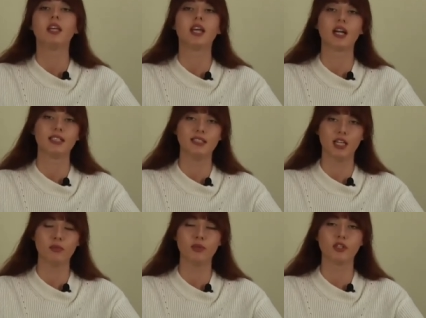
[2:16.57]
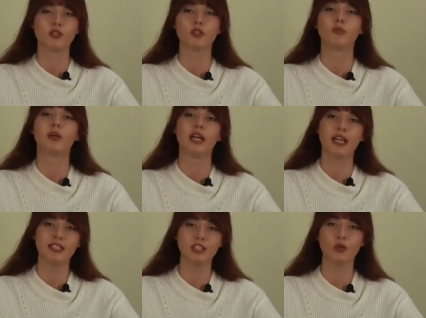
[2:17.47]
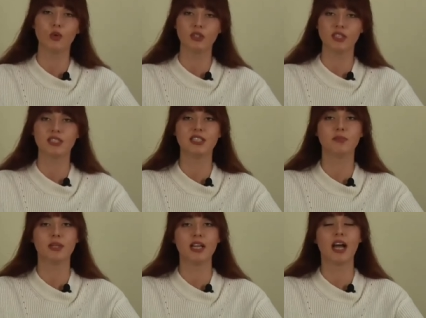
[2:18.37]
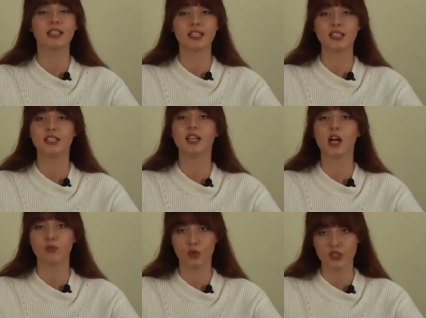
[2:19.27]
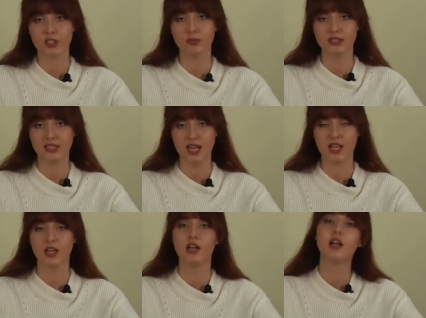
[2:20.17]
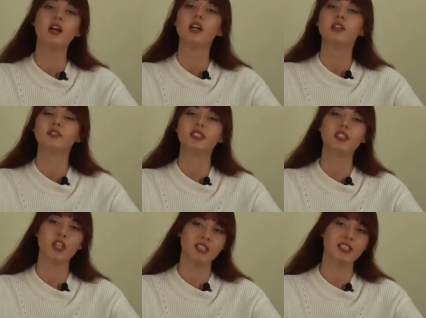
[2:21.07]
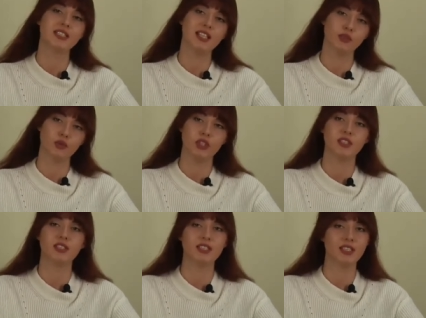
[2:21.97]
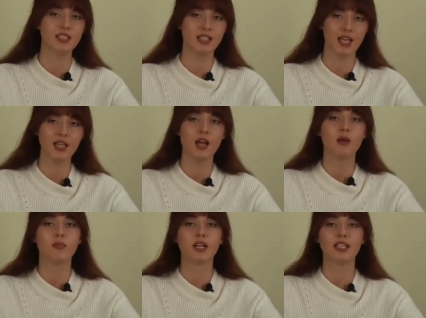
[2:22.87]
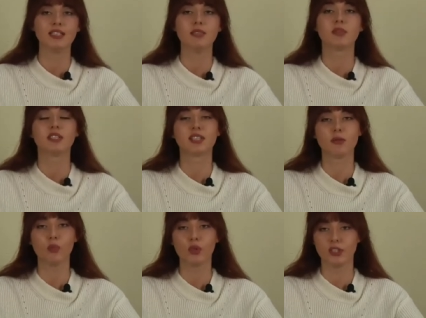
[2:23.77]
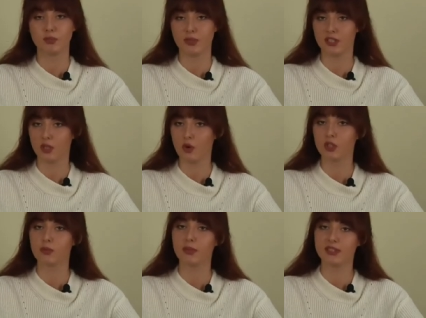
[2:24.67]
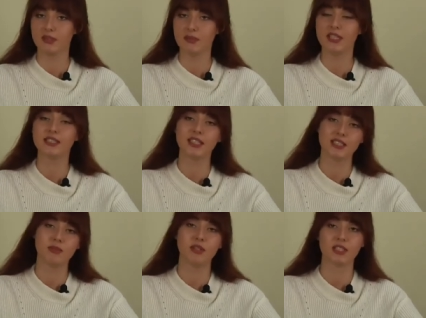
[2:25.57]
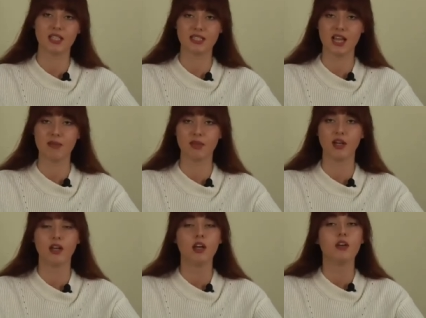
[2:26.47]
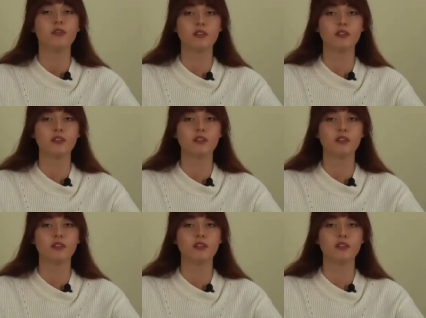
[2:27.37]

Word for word: я хотел бы, чтобы эти отрасли были открыты как можно быстрее. В течение следующих 10 дней мы хотим разработать протоколы пандемии с этими отраслями. В